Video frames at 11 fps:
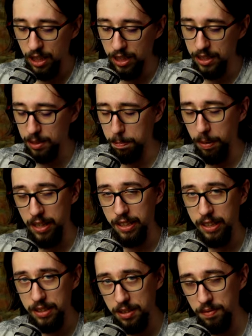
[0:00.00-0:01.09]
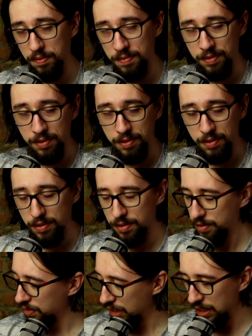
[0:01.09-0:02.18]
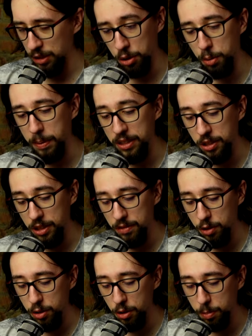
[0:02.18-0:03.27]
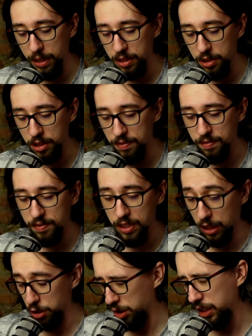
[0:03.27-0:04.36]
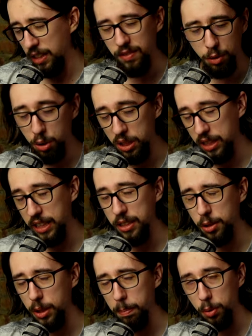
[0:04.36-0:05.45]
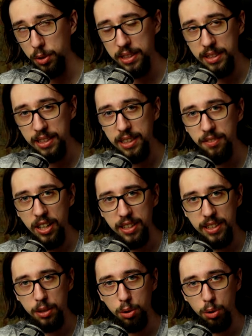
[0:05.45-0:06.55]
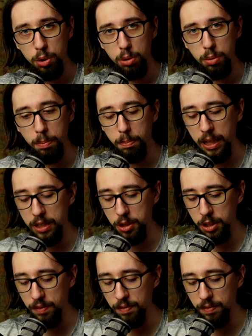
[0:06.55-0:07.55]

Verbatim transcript: jest Paras. Coś będzie? Czy coś będzie? Jeszcze nie. To Inkej. Czy na pozycji reversa coś będzie?